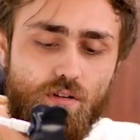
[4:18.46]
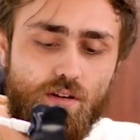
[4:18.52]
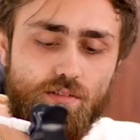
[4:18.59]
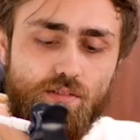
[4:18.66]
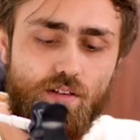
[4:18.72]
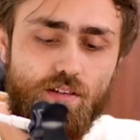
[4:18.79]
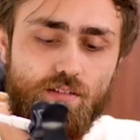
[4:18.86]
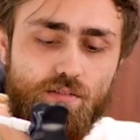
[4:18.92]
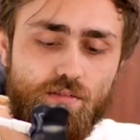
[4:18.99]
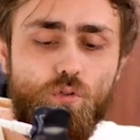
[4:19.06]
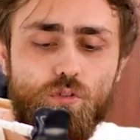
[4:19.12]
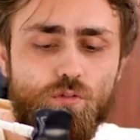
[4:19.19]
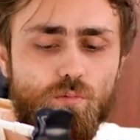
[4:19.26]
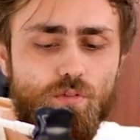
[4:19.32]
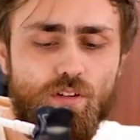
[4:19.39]
Olha só isso.
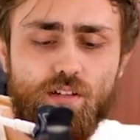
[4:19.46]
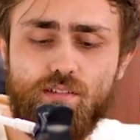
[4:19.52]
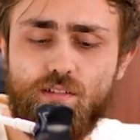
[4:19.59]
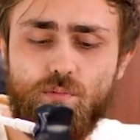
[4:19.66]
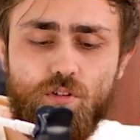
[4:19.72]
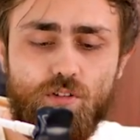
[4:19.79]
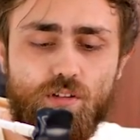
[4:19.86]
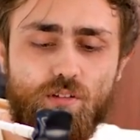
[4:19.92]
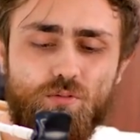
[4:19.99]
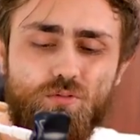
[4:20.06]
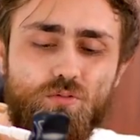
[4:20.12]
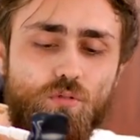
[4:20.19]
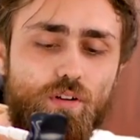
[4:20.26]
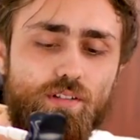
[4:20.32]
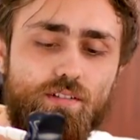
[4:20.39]
Muito bonito esse modelo,
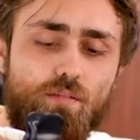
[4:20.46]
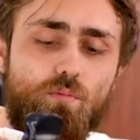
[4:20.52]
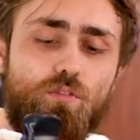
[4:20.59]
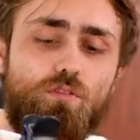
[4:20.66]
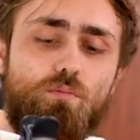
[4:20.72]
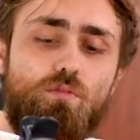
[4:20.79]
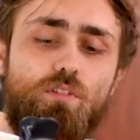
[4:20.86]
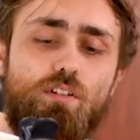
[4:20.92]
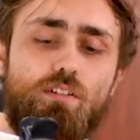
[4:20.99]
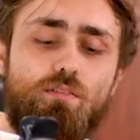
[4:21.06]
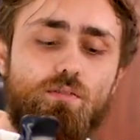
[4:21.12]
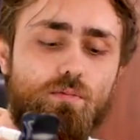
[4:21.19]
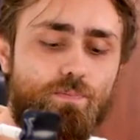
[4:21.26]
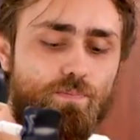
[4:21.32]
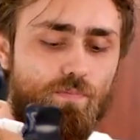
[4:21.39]
os dois são muito
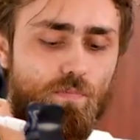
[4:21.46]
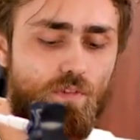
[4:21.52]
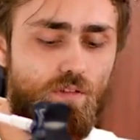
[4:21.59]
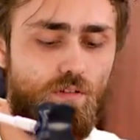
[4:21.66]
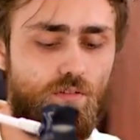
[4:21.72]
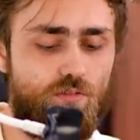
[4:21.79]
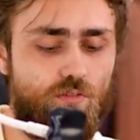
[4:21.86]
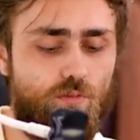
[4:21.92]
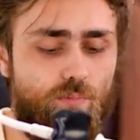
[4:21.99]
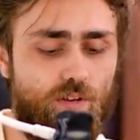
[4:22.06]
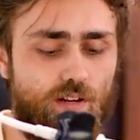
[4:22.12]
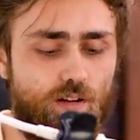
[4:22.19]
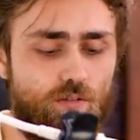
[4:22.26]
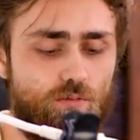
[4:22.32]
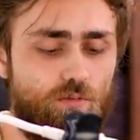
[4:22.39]
bonitos. Deixa eu
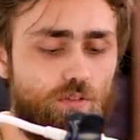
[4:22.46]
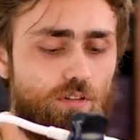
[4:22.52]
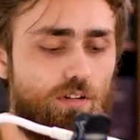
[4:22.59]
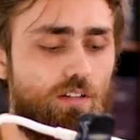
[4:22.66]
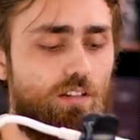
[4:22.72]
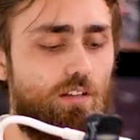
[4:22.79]
pegar o outro aqui